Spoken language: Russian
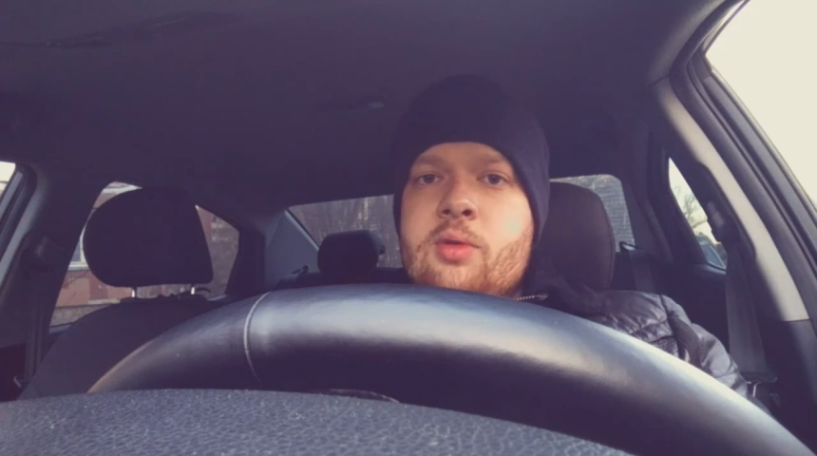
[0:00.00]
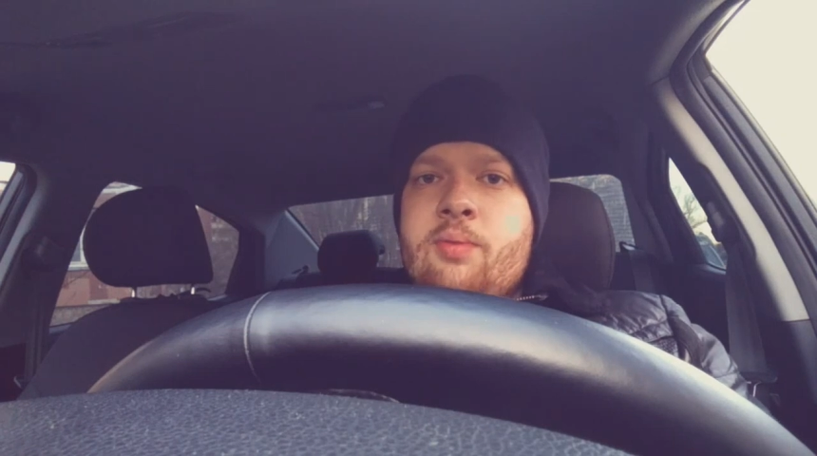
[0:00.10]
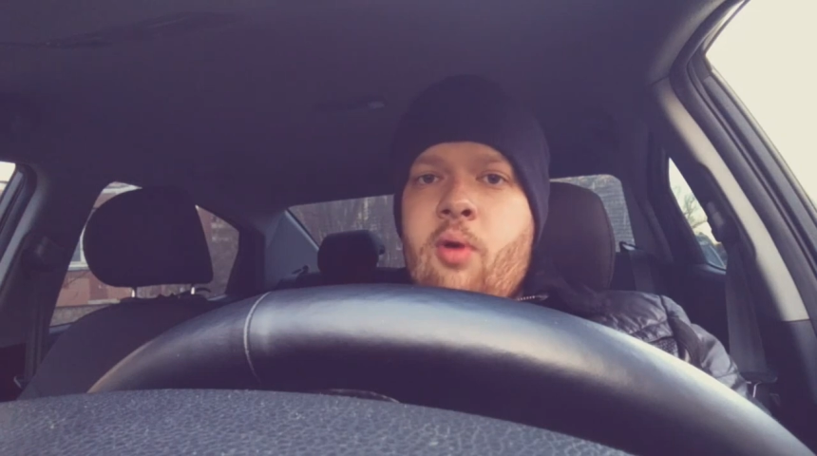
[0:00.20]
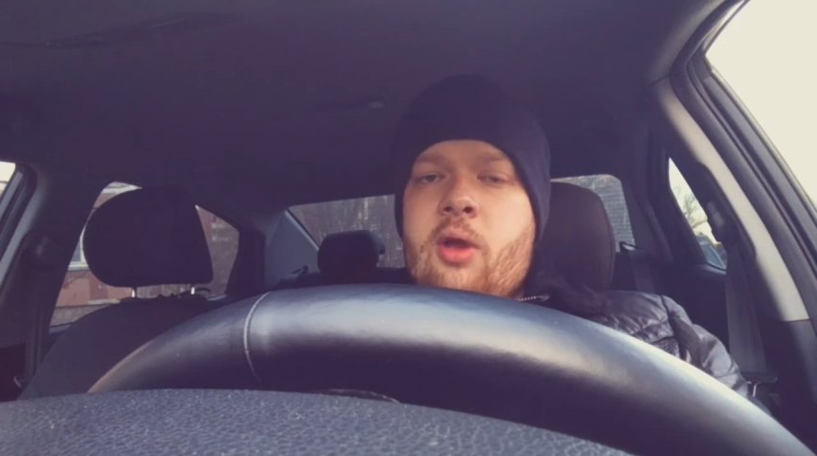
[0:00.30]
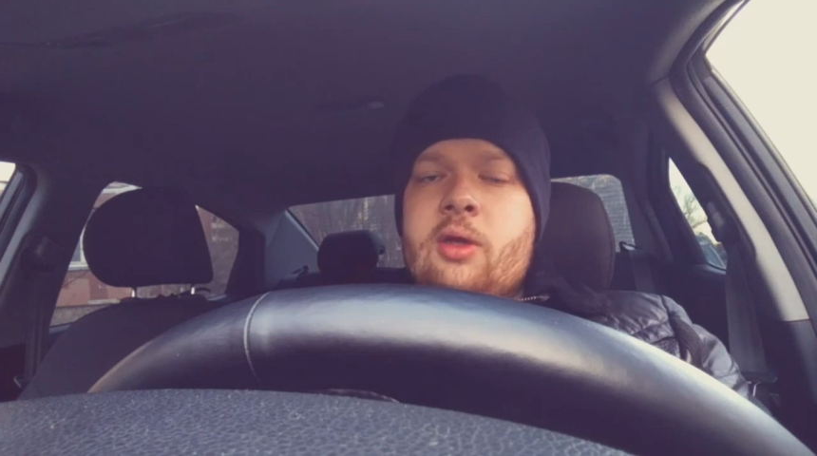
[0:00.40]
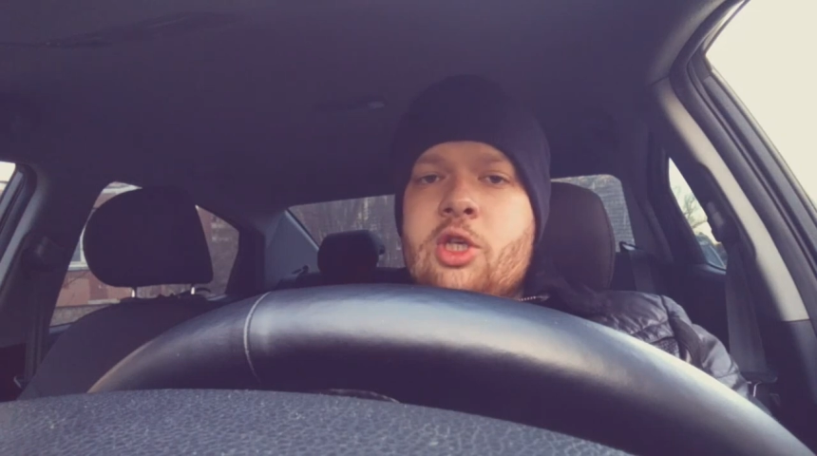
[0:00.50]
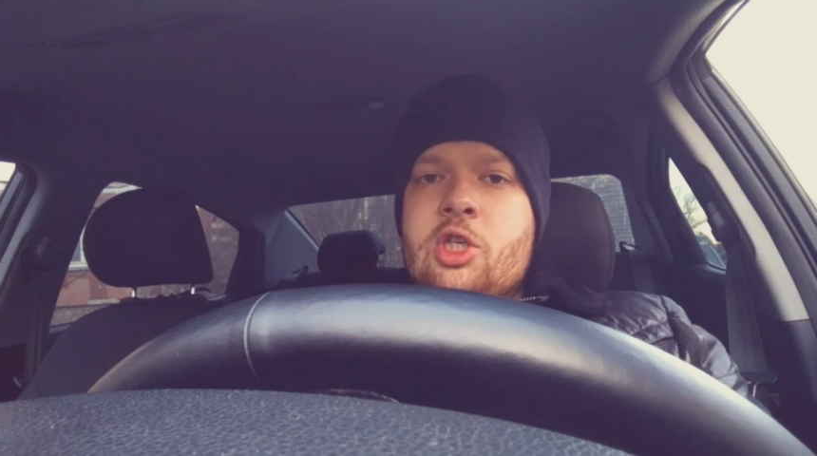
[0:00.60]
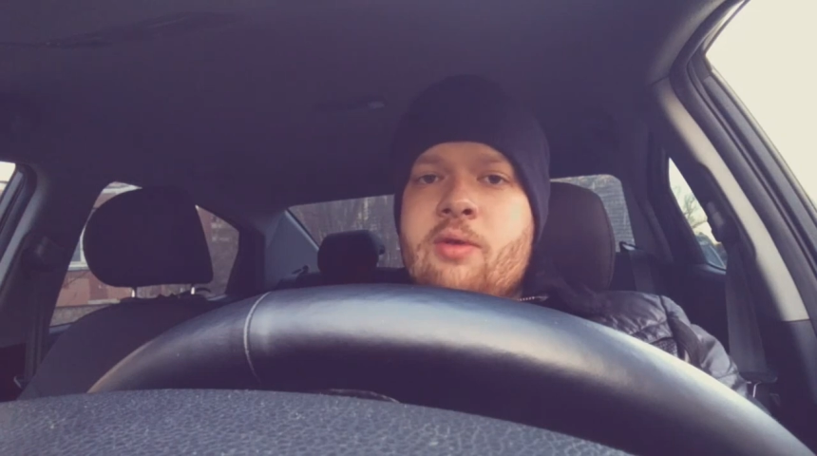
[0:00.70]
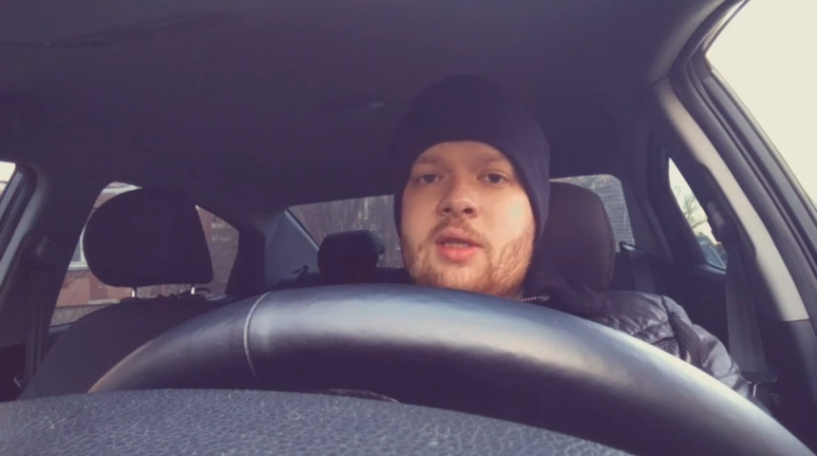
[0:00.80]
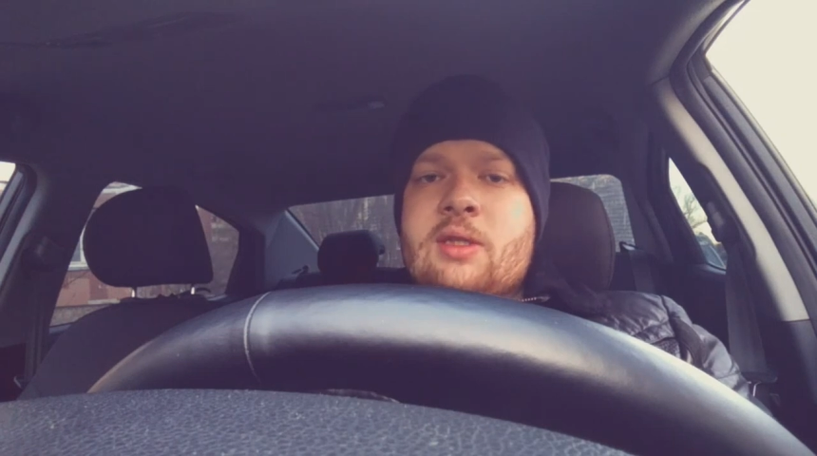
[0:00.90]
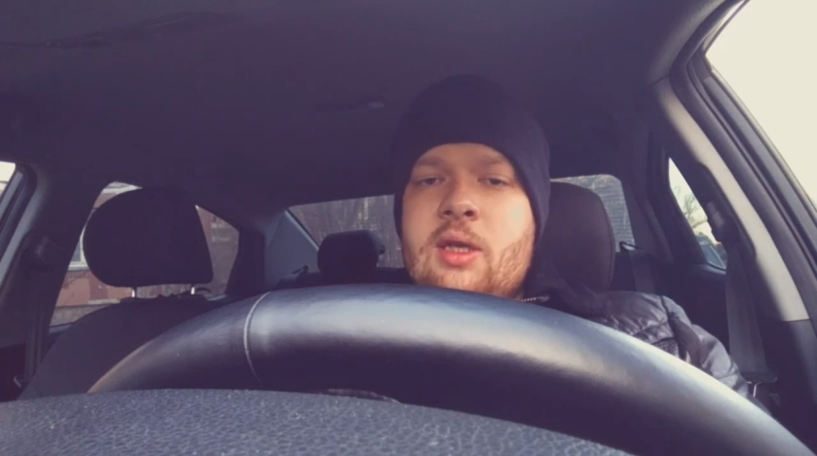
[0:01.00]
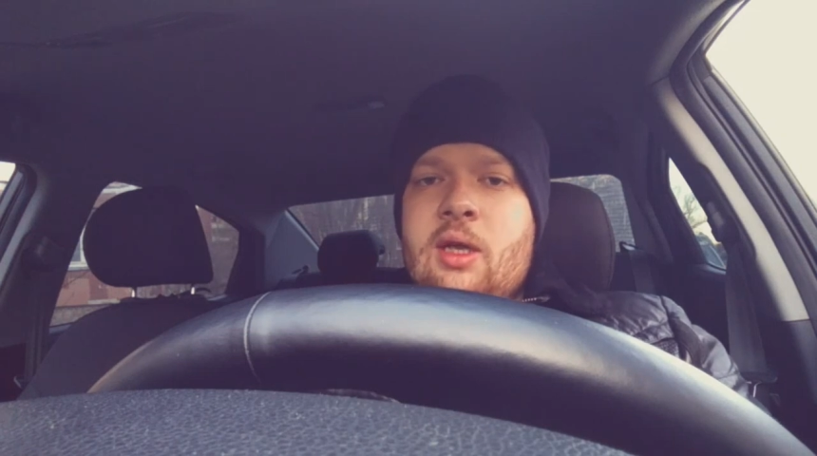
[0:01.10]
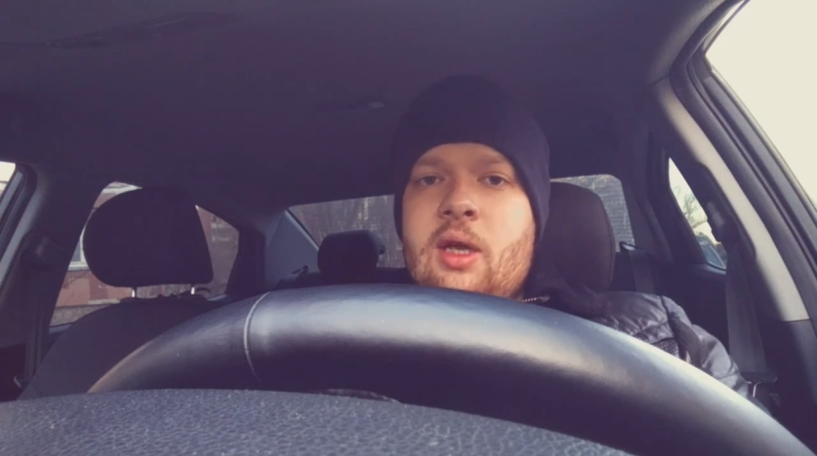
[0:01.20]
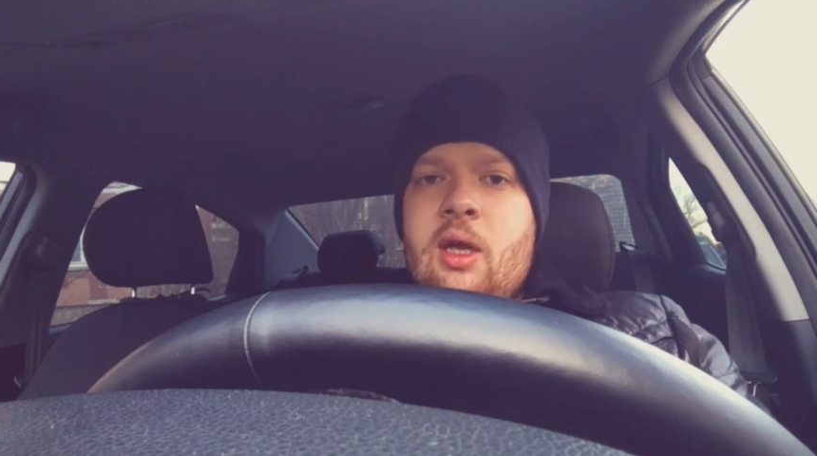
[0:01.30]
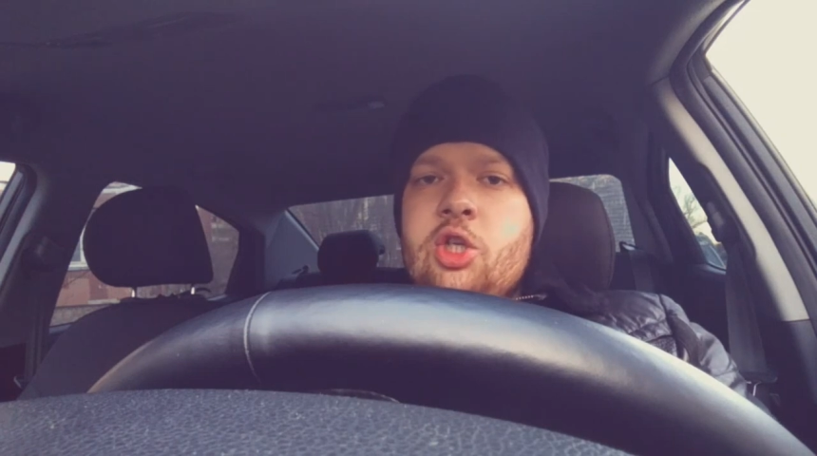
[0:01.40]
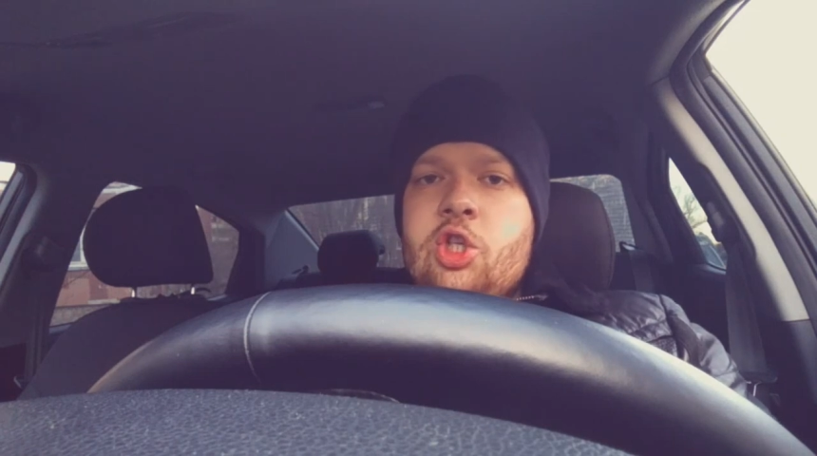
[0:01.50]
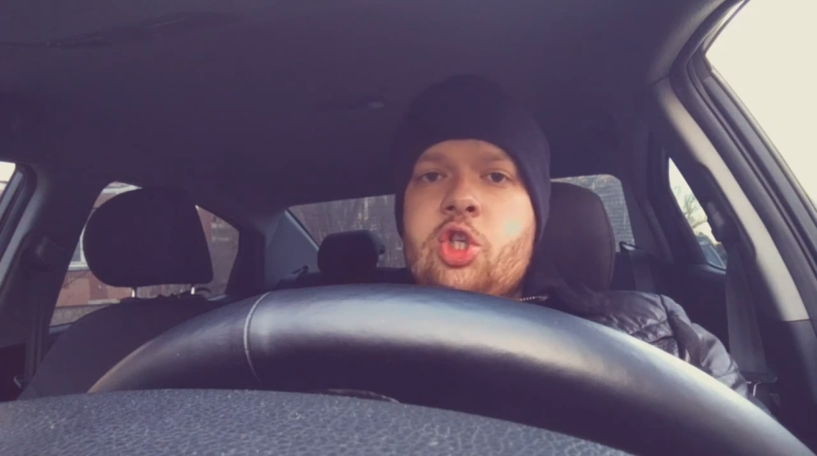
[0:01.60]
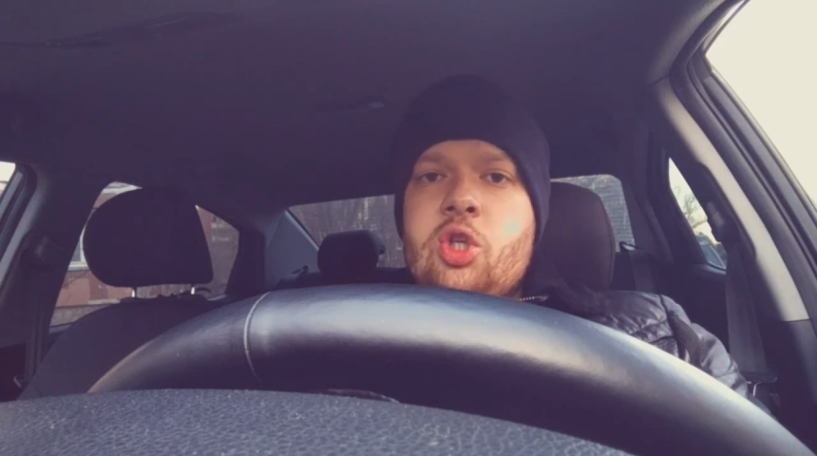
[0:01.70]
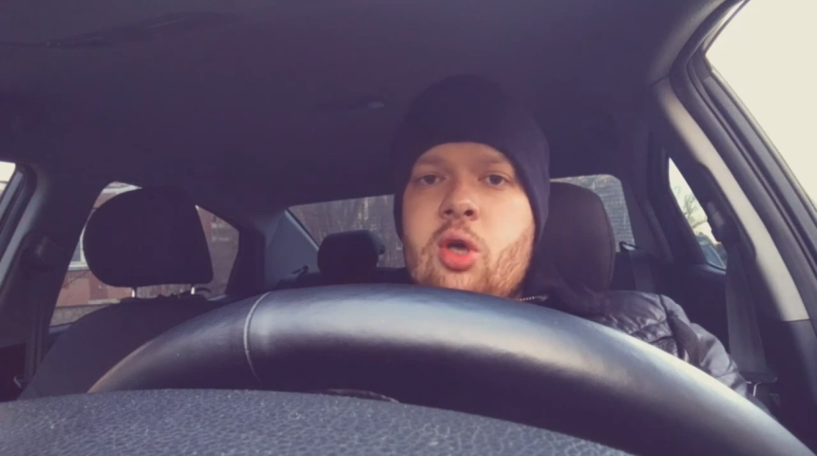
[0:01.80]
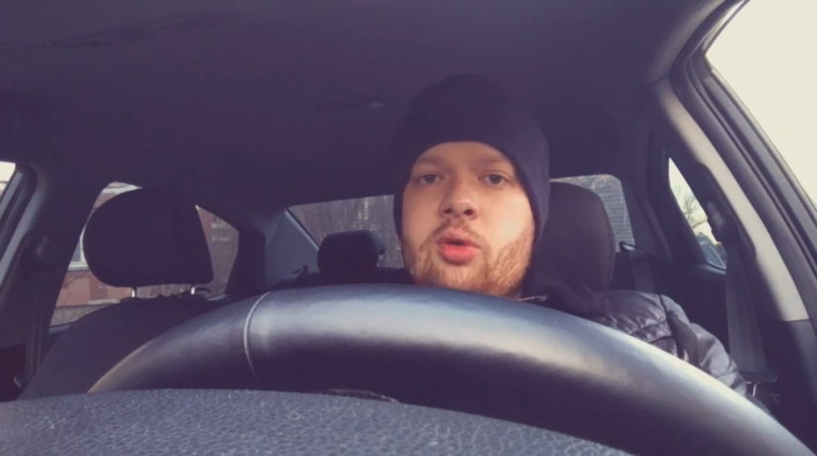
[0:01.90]
у сборной Швеции. И
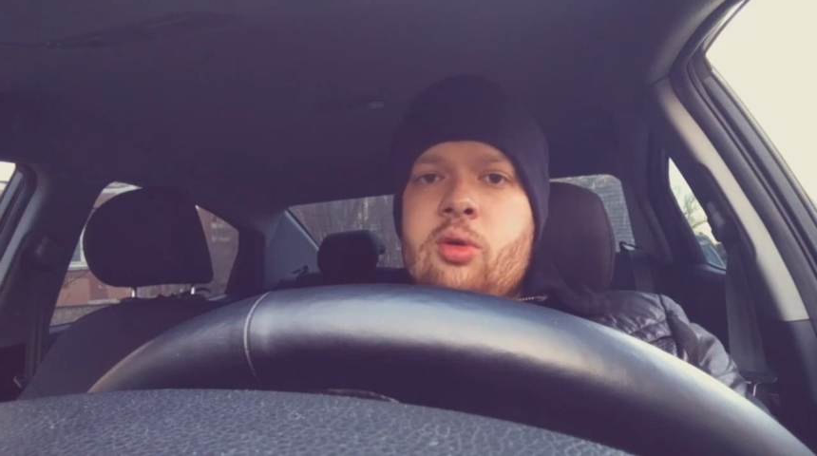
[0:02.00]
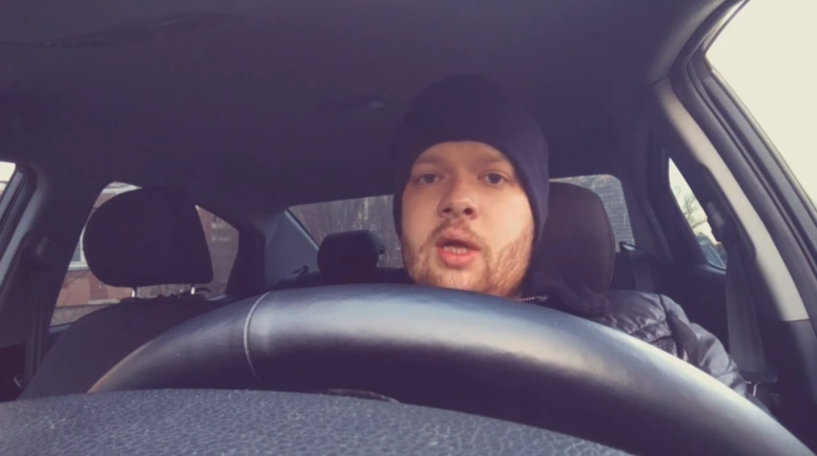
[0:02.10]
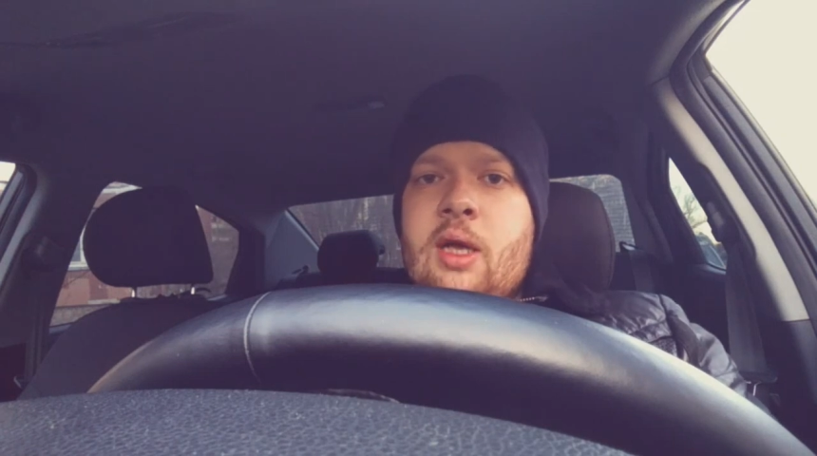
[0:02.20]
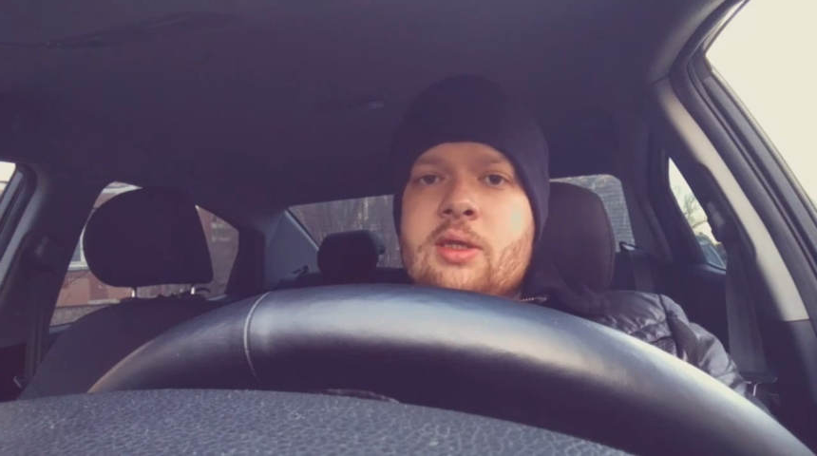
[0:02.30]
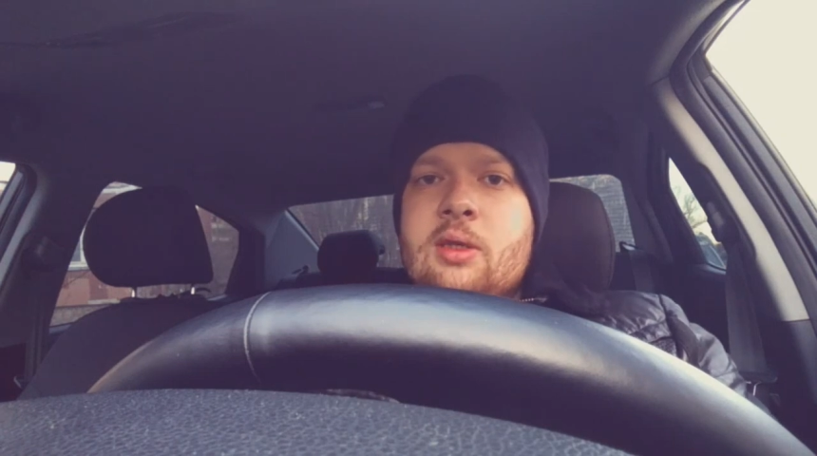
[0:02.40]
счет у нас